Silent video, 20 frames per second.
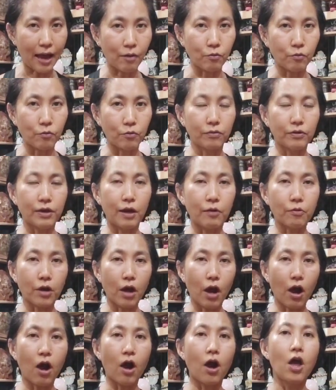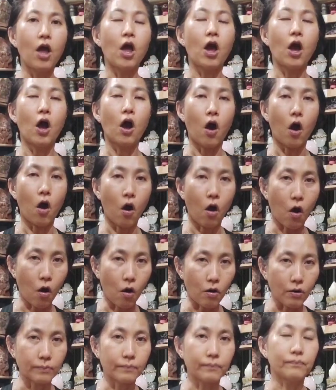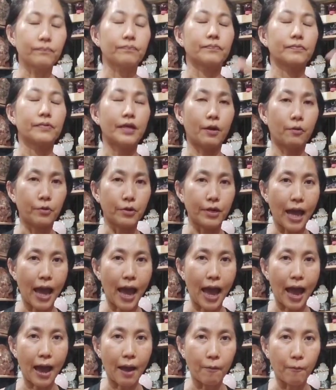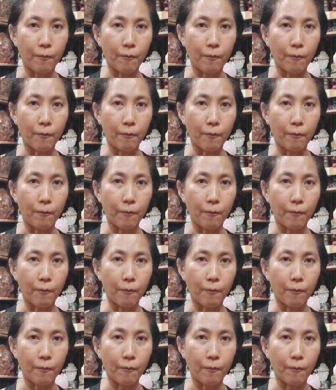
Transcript: วๆ แล้วก็ออกยา